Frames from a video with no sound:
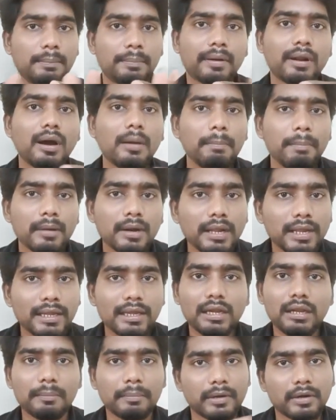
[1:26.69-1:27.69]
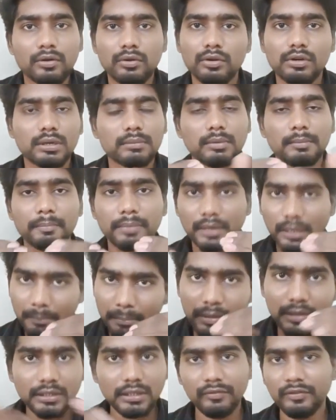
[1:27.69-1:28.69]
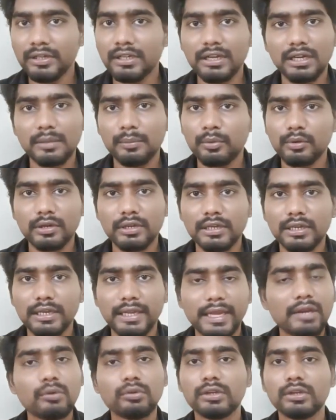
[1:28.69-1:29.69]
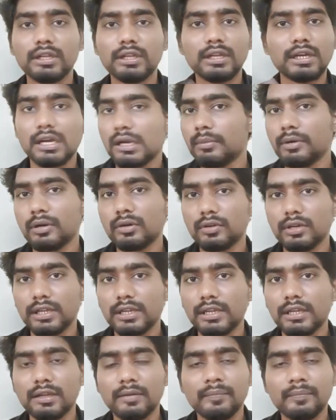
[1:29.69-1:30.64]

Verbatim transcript: ப்ராப்பராக என்னென்ன பண்ணணும் நம்ம ப்ராப்பராக தான் வீடு கட்ட போகிறோம் இல்லைங்களா ஏனோ தானு கண்ண மாட்டோம் இல்லைங்களா